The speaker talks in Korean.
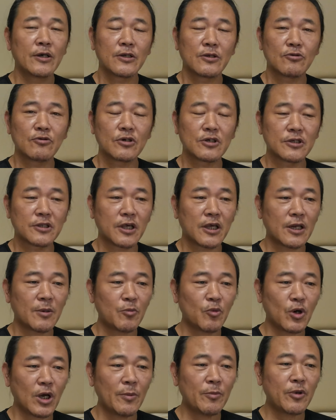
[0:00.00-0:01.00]
그리고 그
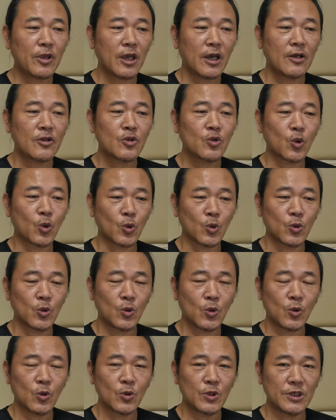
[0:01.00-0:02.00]
사람과 함께하는
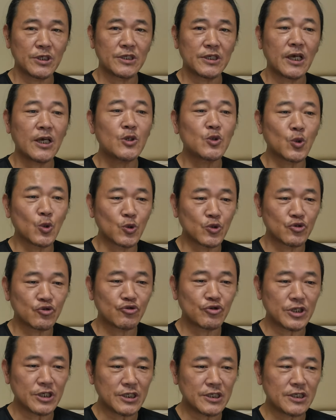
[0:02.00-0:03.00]
동료이자
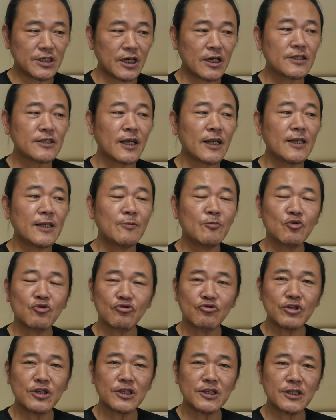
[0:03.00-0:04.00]
조수이자
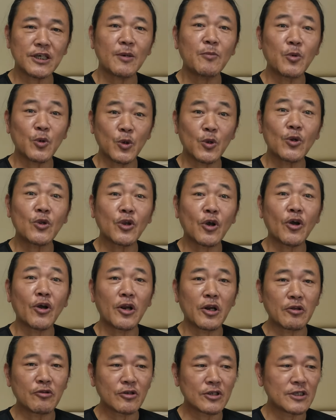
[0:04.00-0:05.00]
살림꾼이자 뭐 이런
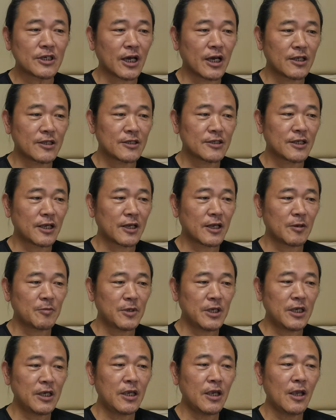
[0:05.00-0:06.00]
역할로 등장하는
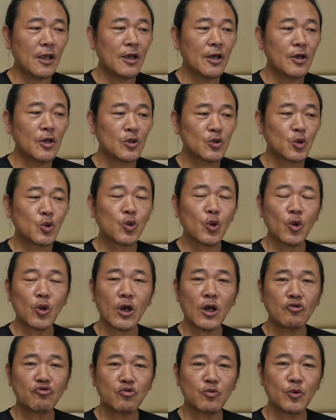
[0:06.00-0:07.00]
사람이
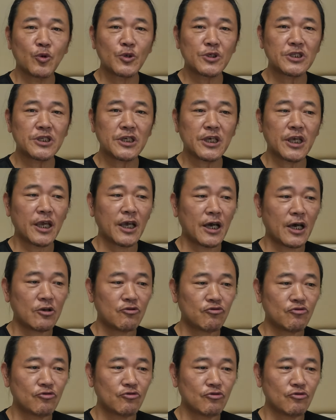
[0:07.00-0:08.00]
소설가 구보 씨의
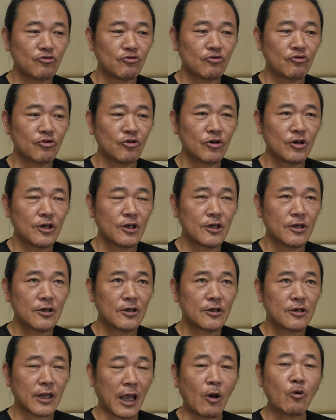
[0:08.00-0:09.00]

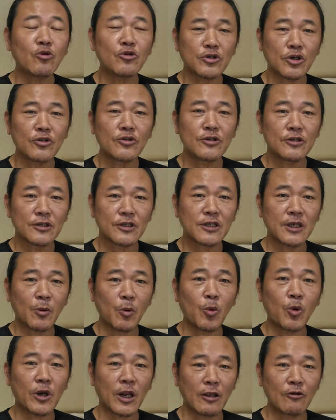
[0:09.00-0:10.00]
하루라고 저는
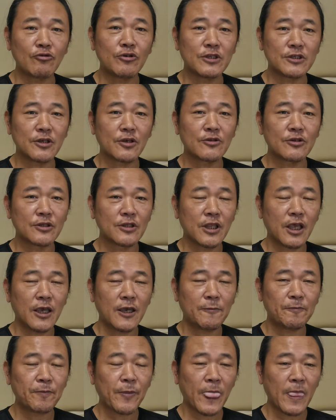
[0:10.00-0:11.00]
제목을 알고
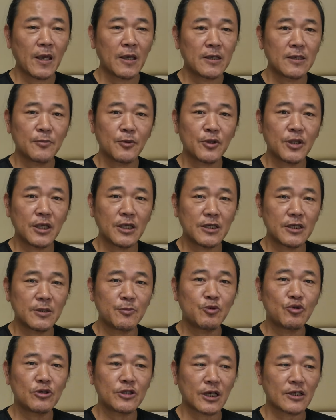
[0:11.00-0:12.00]
있었는데 이번에 이
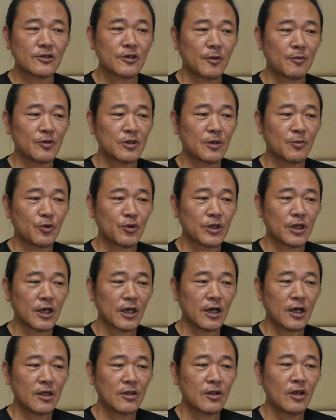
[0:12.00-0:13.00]
리뷰를 작성하면서
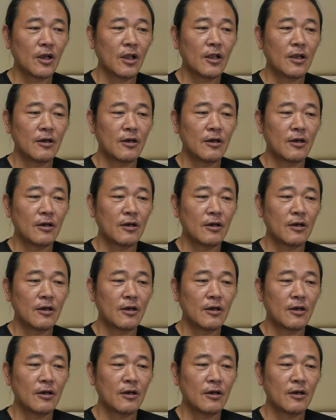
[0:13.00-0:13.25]
보니까